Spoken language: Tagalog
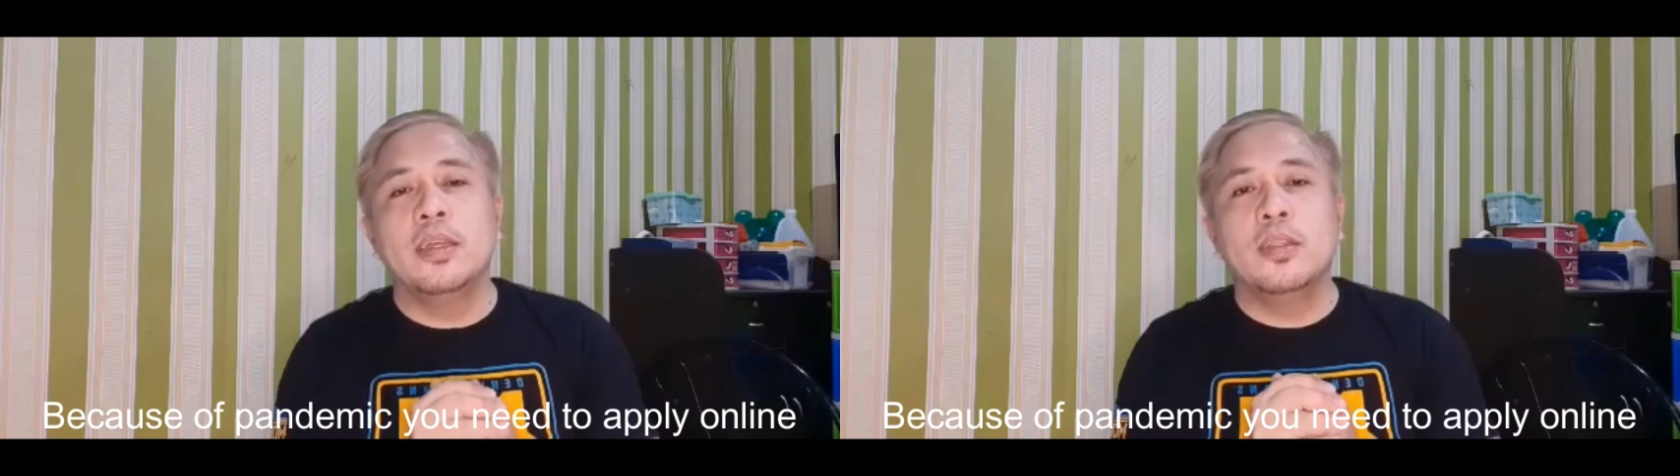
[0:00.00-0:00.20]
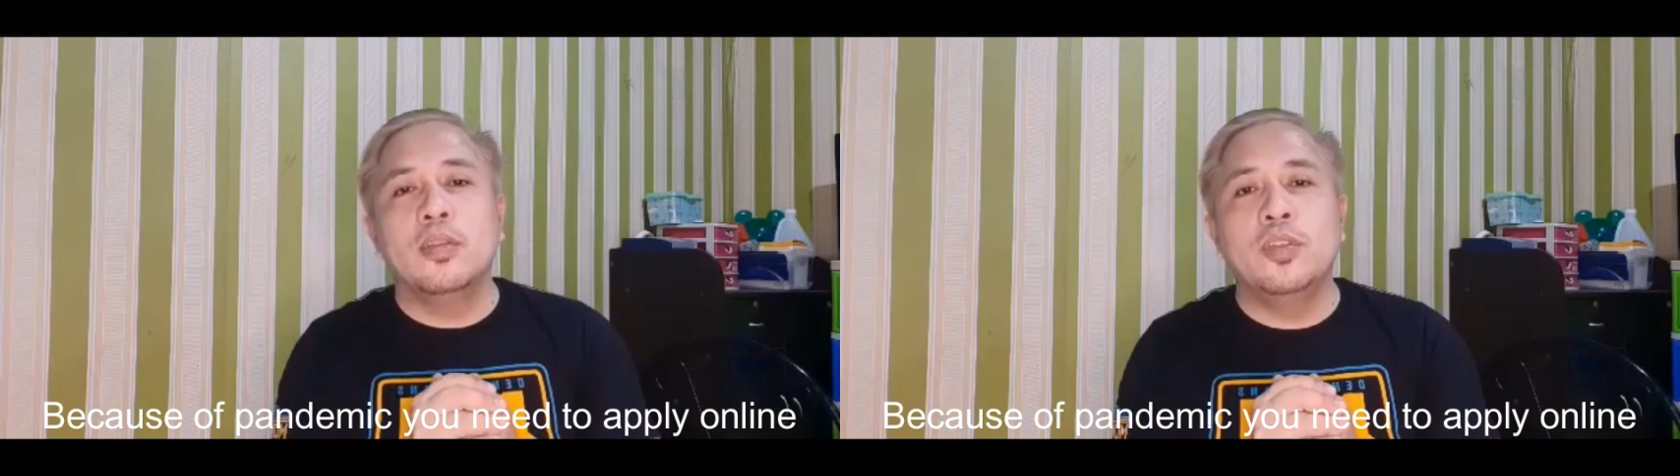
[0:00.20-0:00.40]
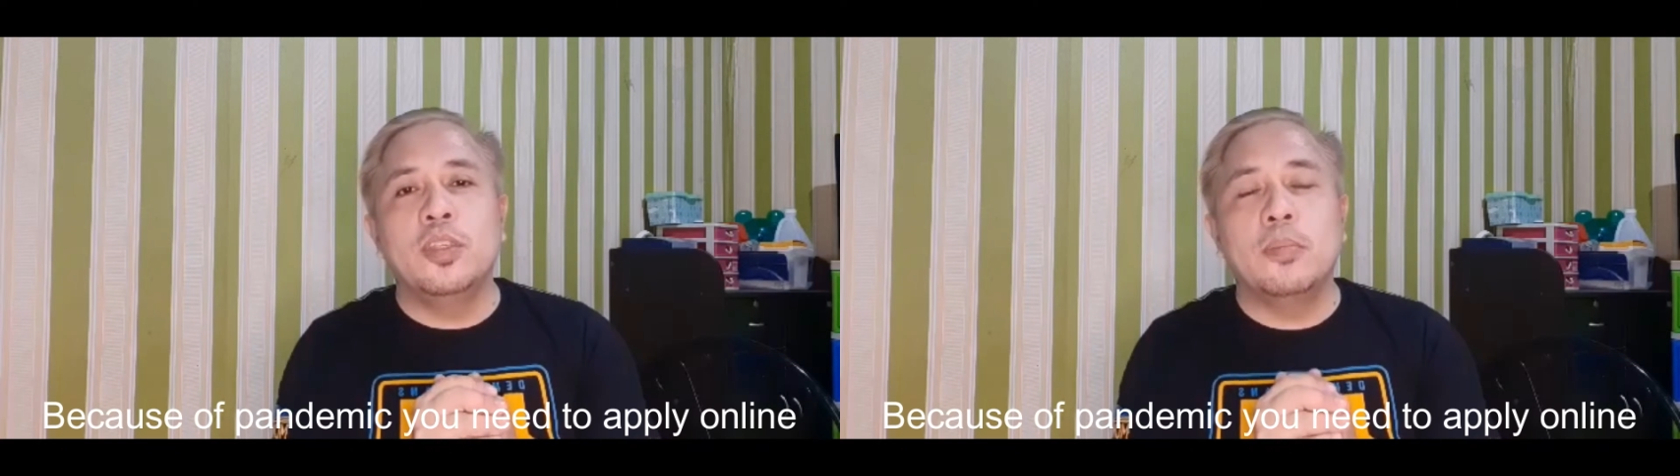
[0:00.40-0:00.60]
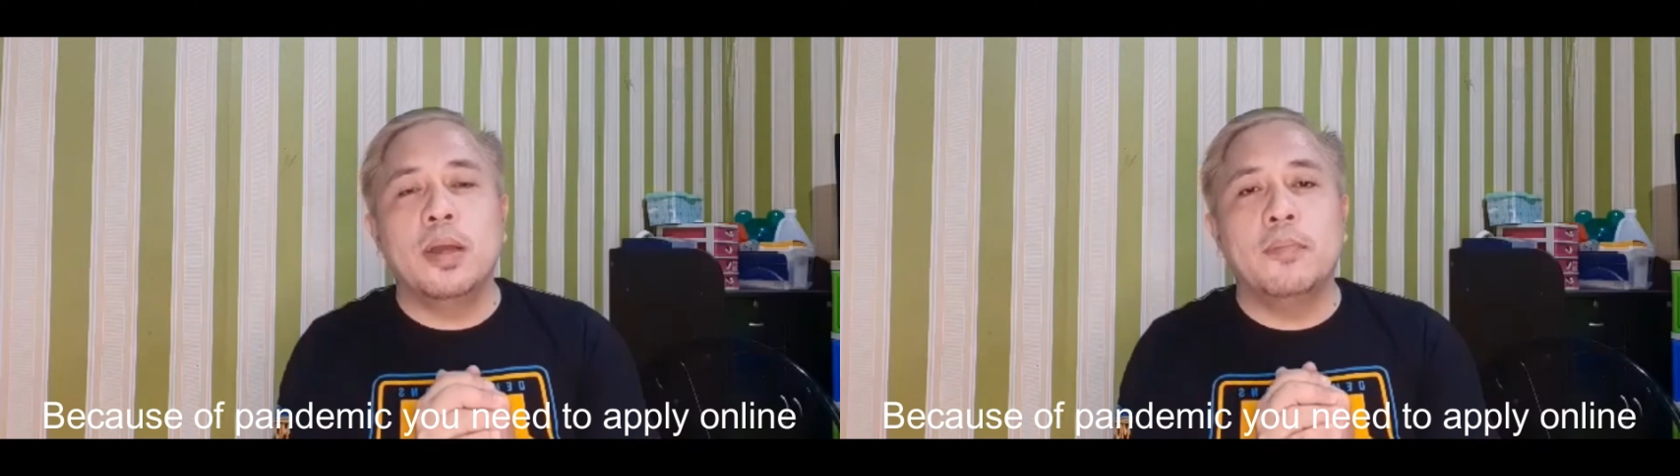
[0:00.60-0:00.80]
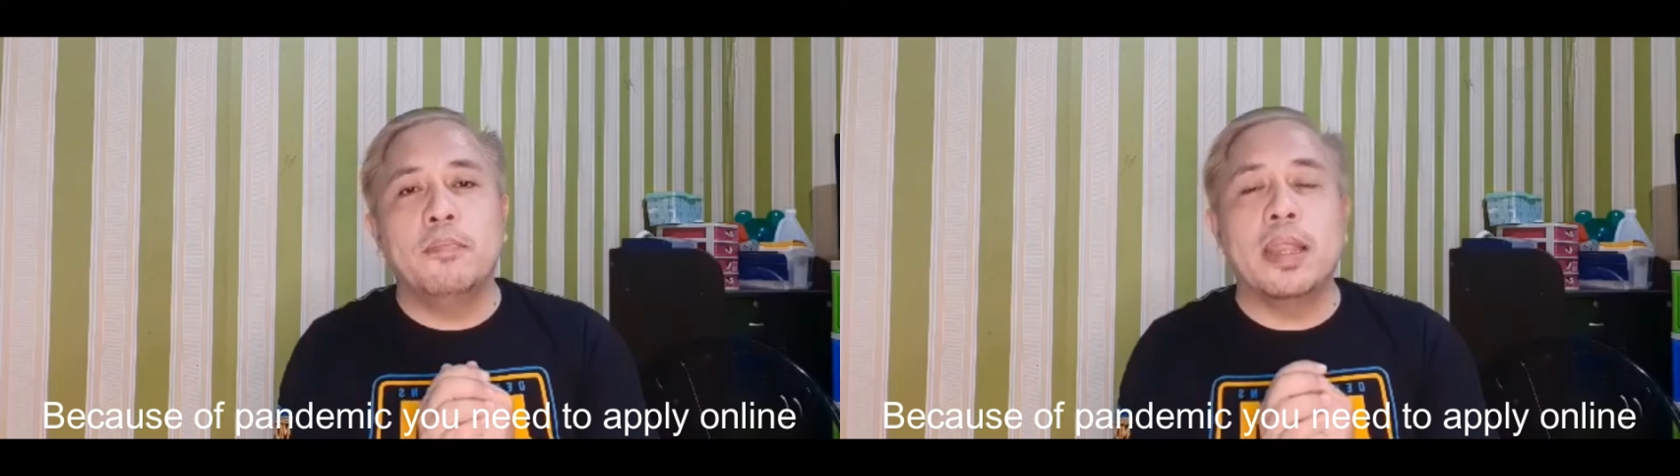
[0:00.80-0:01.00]
dun sa
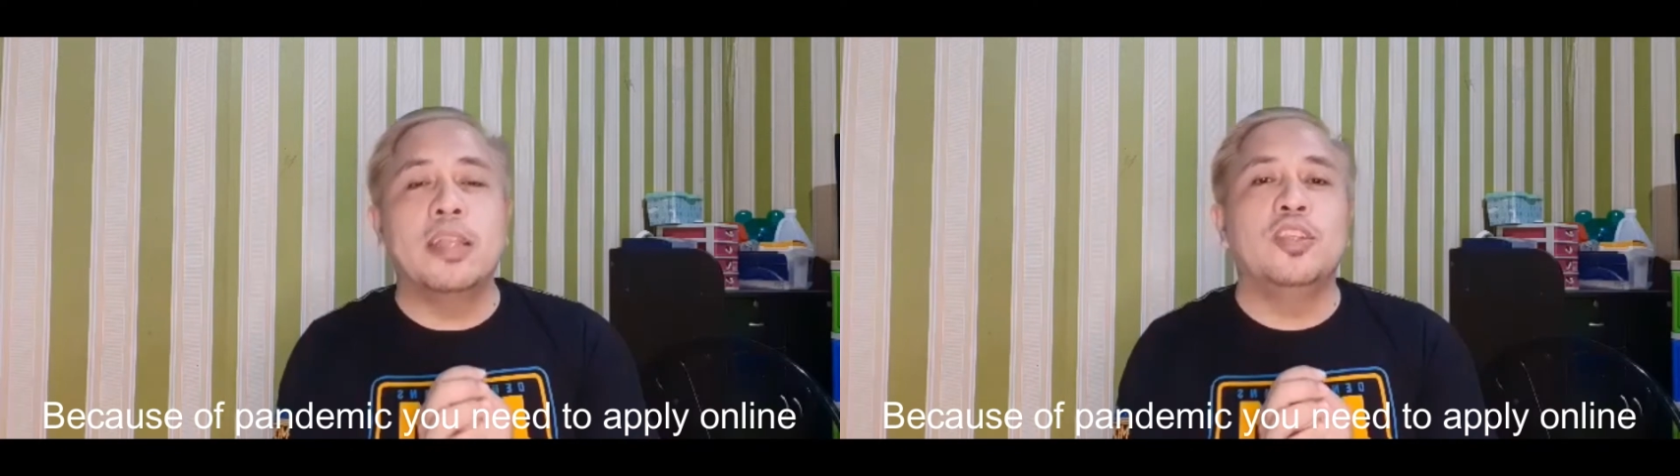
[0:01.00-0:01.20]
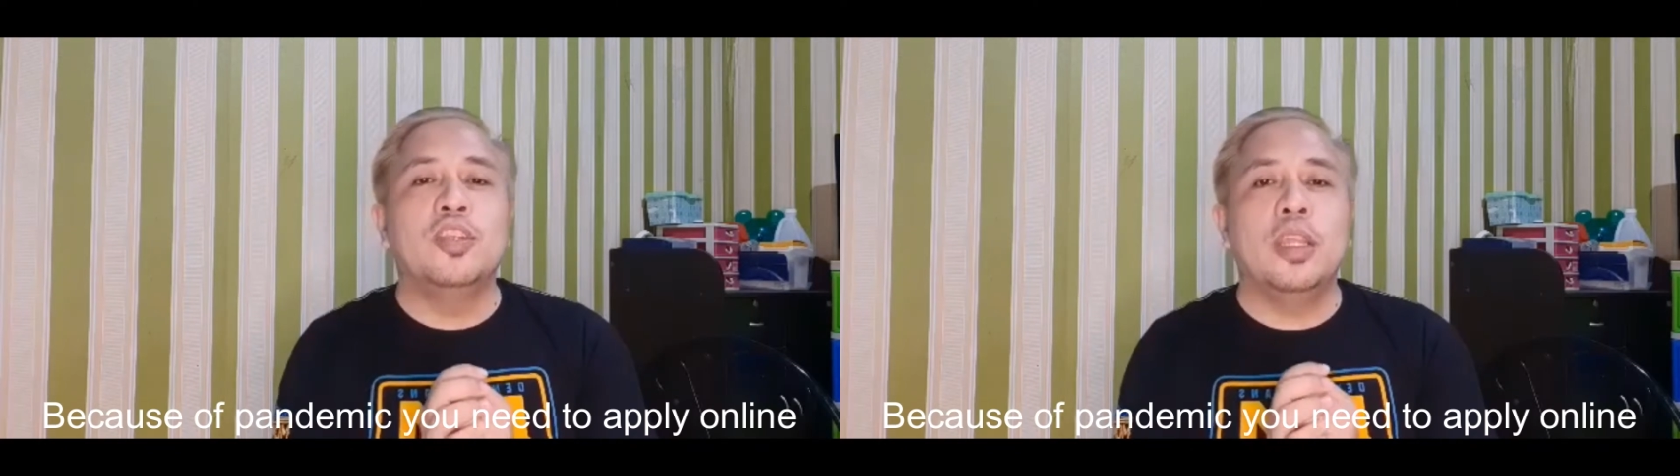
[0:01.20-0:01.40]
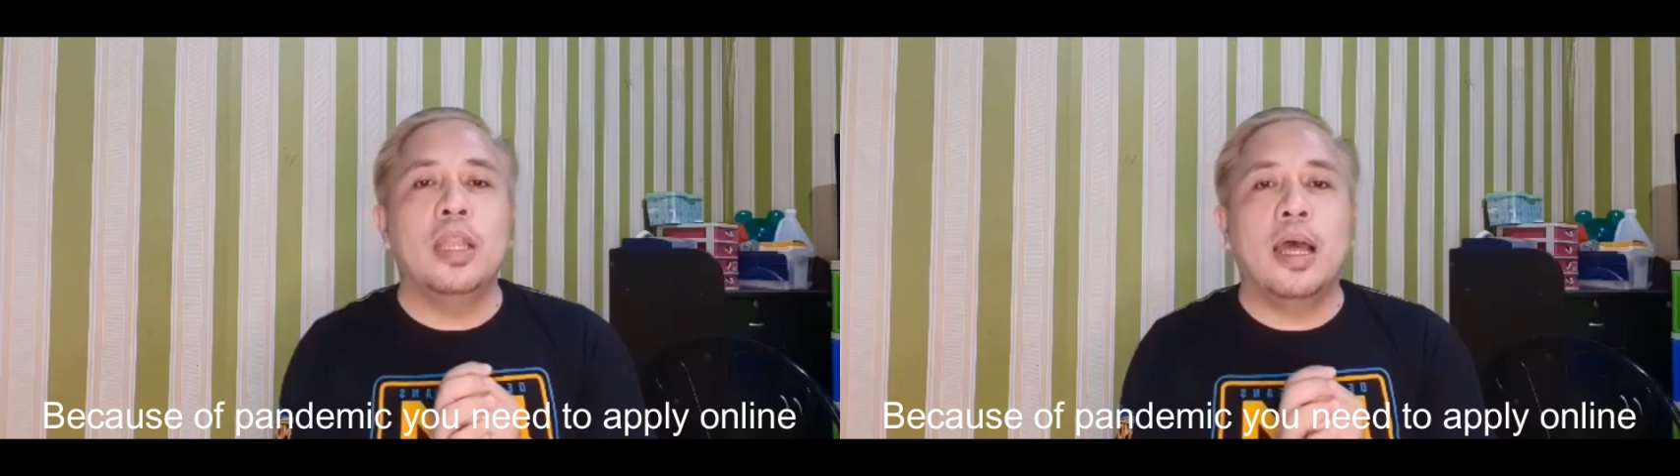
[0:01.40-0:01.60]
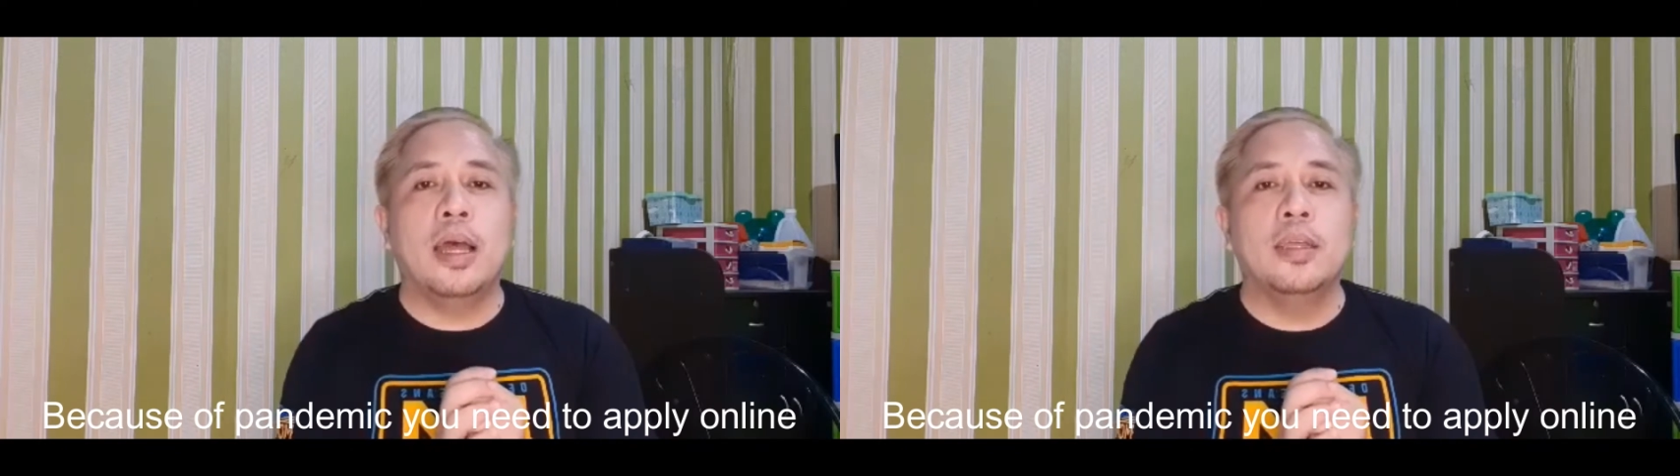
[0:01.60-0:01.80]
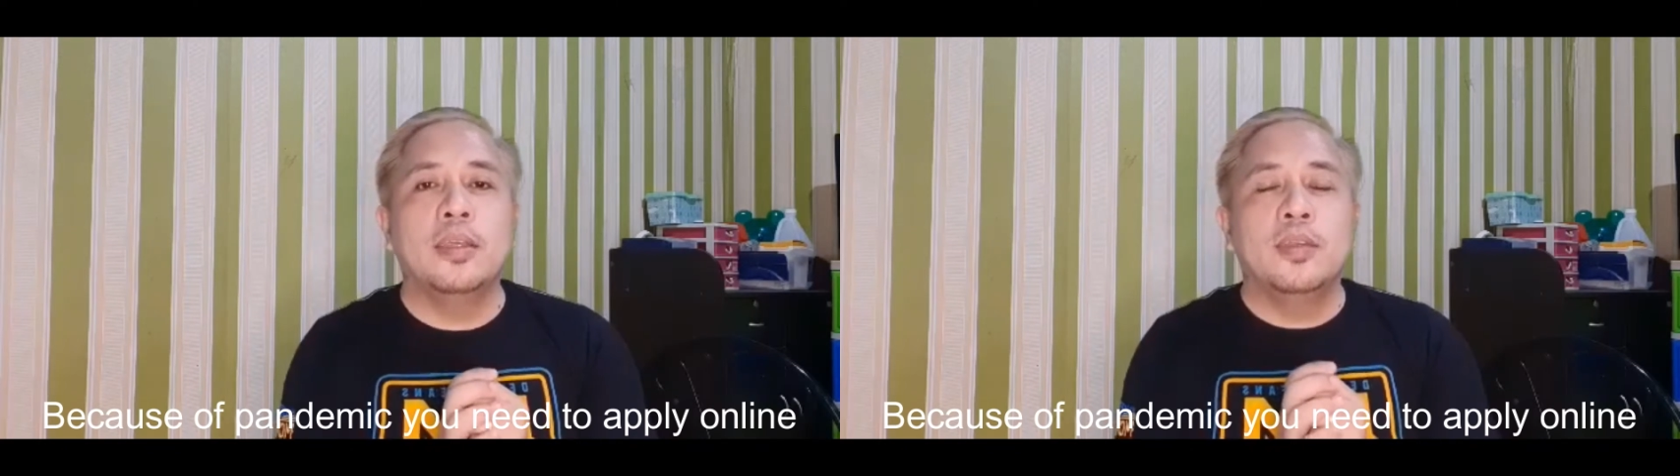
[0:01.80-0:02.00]
mga branch nila.